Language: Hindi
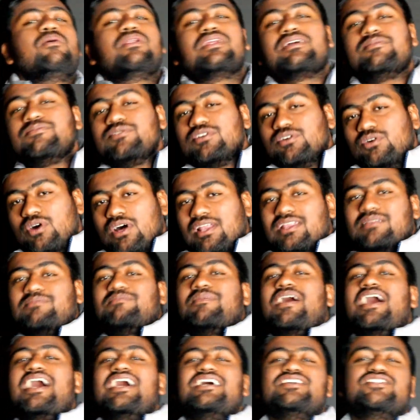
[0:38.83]
वेलकम यू ऑल
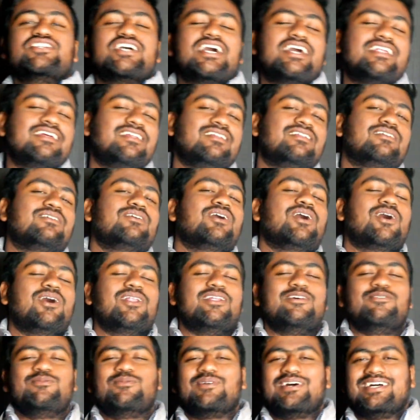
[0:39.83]
माय चैनल ऑल
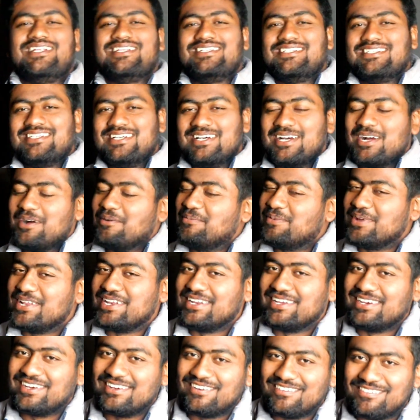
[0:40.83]
इन वन
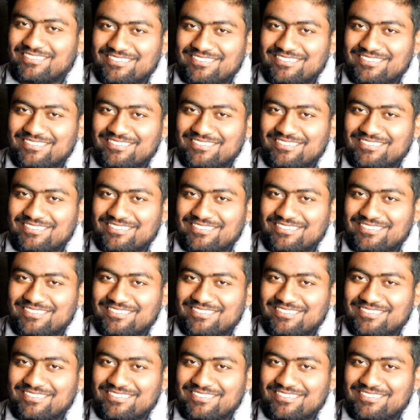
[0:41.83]
अभिनव